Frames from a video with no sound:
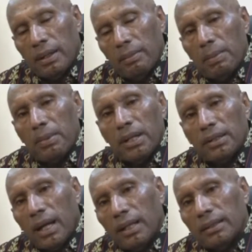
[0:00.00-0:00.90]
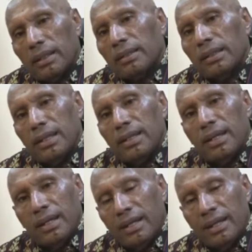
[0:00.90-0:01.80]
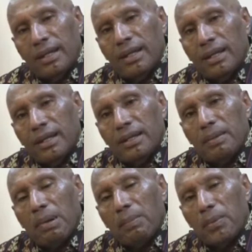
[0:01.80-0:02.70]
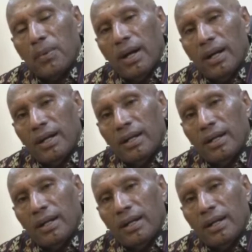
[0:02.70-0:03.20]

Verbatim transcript: eh, pemerintahan tertinggi di Papua